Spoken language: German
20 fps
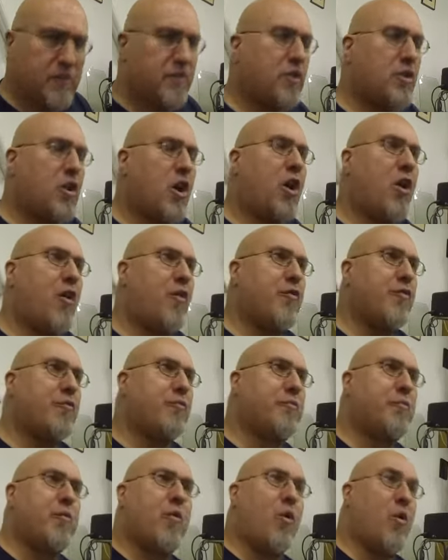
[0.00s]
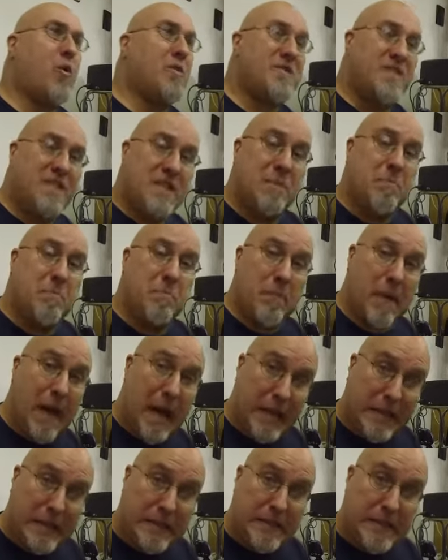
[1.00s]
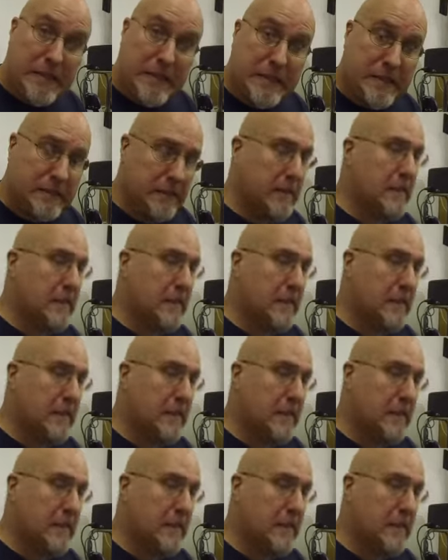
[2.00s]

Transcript: wird auf Pro 7 Max